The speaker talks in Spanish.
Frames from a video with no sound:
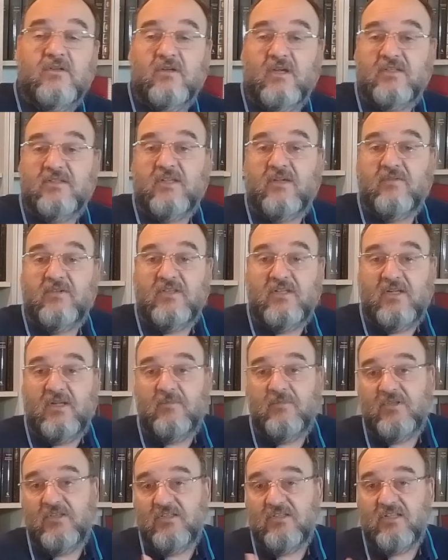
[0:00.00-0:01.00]
a través de
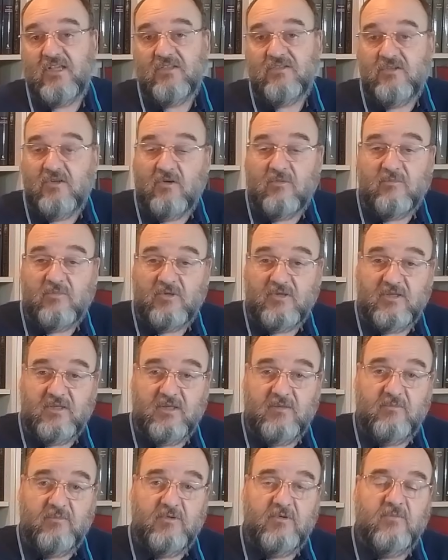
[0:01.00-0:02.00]
la meditación, por
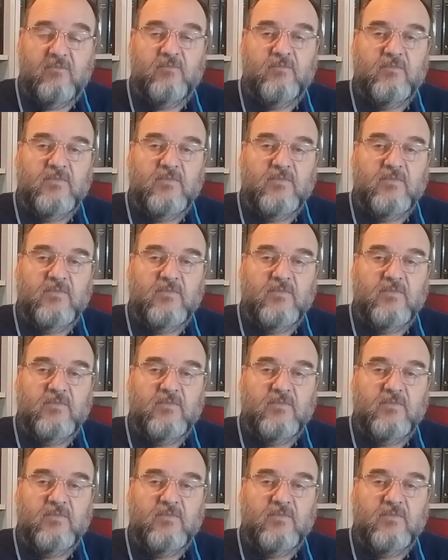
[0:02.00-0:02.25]
ejemplo.